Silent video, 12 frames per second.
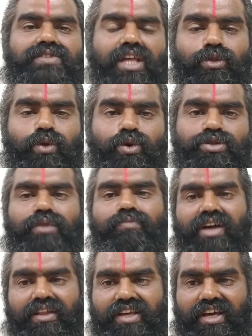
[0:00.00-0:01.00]
சந்தோஷம்
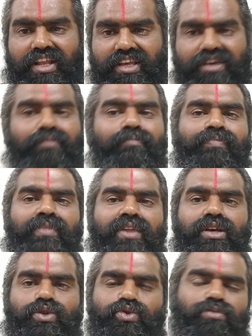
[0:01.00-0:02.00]
அதிகரிக்கும்
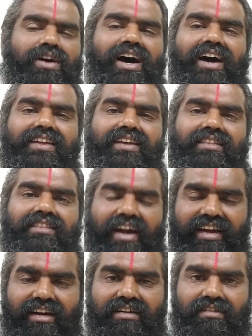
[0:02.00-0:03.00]
சுபகாரிய
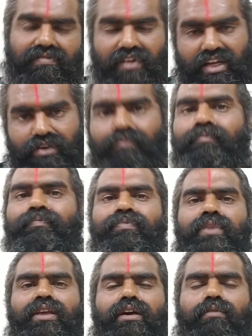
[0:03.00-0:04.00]
தடைகள் விலகும்
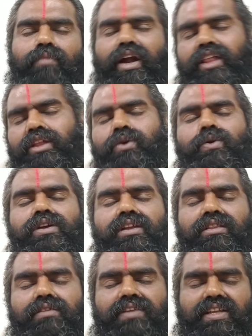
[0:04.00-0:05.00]
மனதிற்குள்
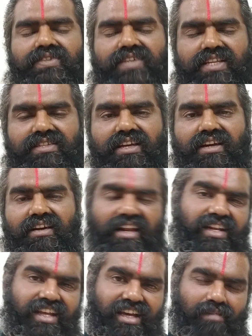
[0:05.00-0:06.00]
இருந்து வந்த சஞ்சல
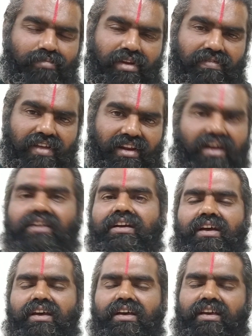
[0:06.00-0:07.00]
நிலை நீங்கப் பெறுவீர்கள்
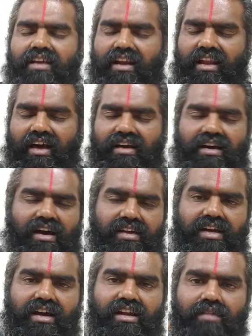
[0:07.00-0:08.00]
எல்லா
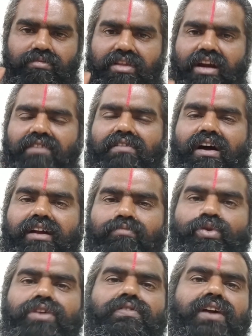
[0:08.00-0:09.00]
காரியங்களிலும் தெளிவான
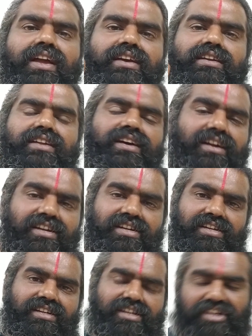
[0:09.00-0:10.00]
முடிவுகளை நீங்கள்
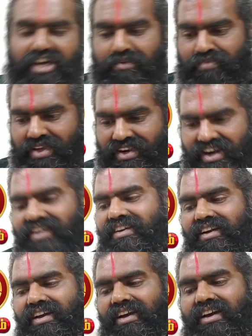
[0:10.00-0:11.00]
இன்று எடுப்பீர்கள்
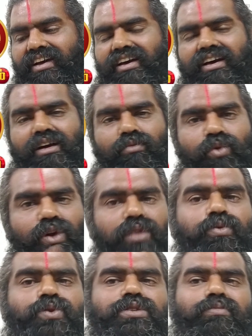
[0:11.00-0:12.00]

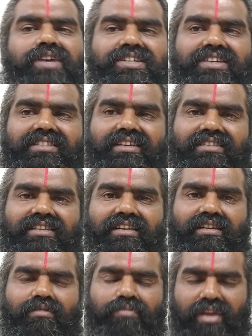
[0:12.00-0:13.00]
புனர்பூசம்
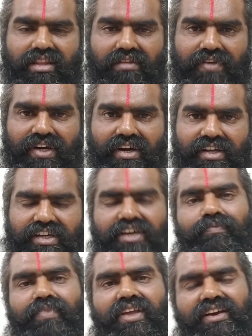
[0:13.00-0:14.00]
நட்சத்திரத்தில் பிறந்தவர்களுக்கு
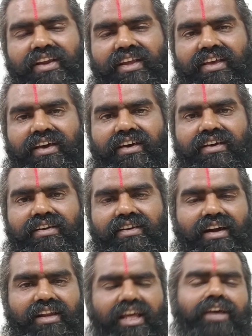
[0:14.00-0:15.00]
இன்றைய
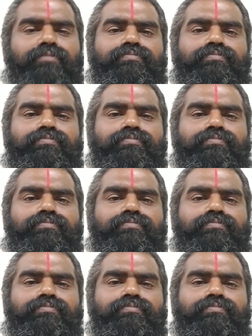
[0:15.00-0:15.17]
நாளிலே